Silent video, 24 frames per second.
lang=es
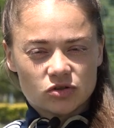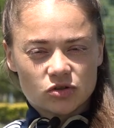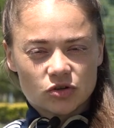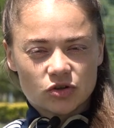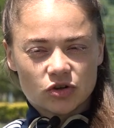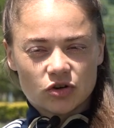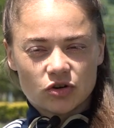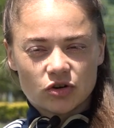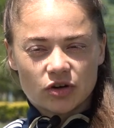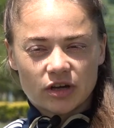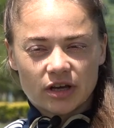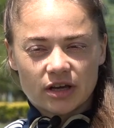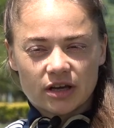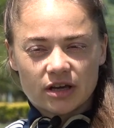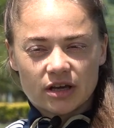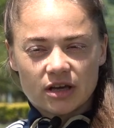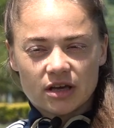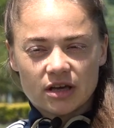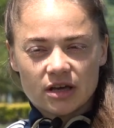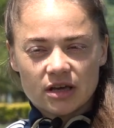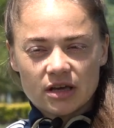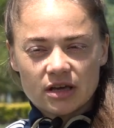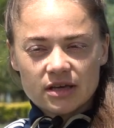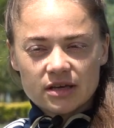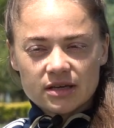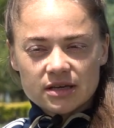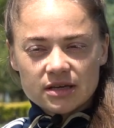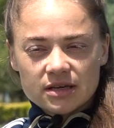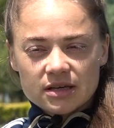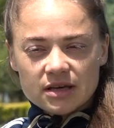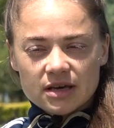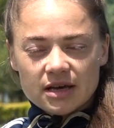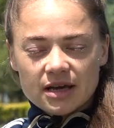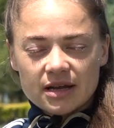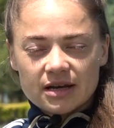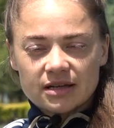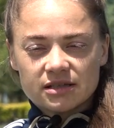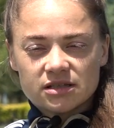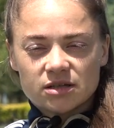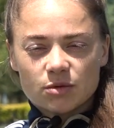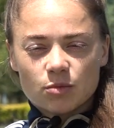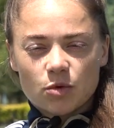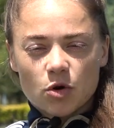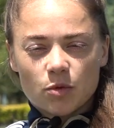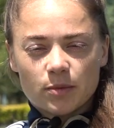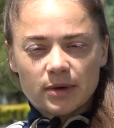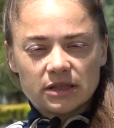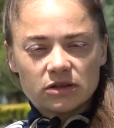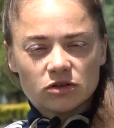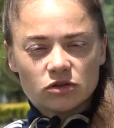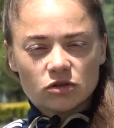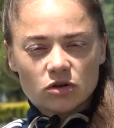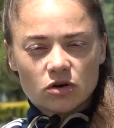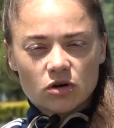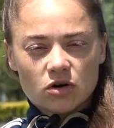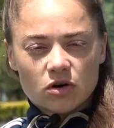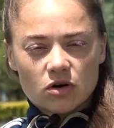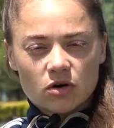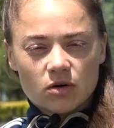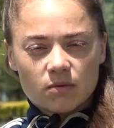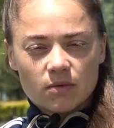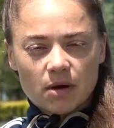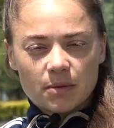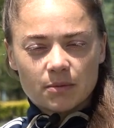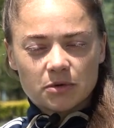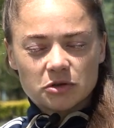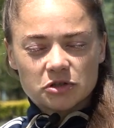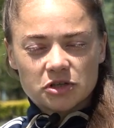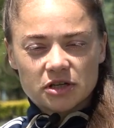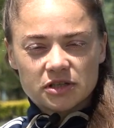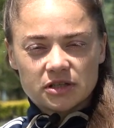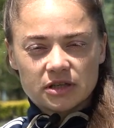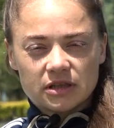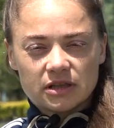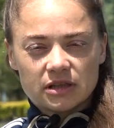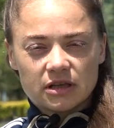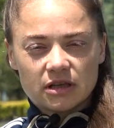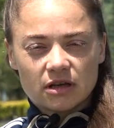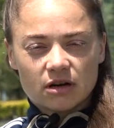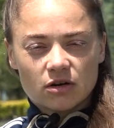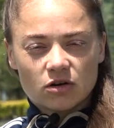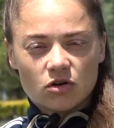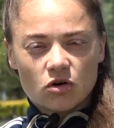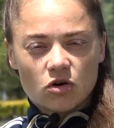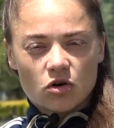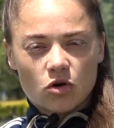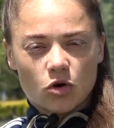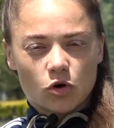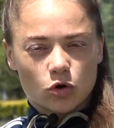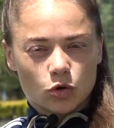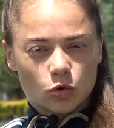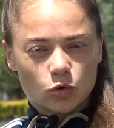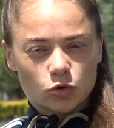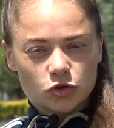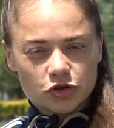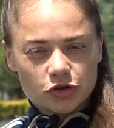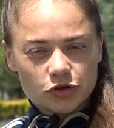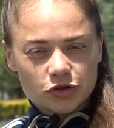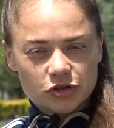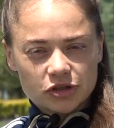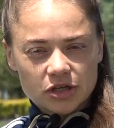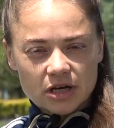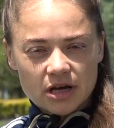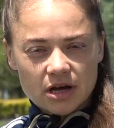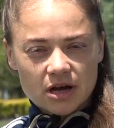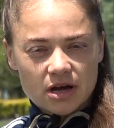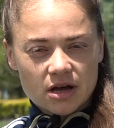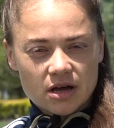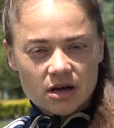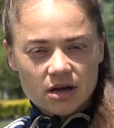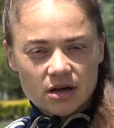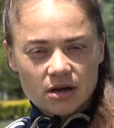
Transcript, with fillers: Yo creo que en ese momento vamos a sentirnos orgullosas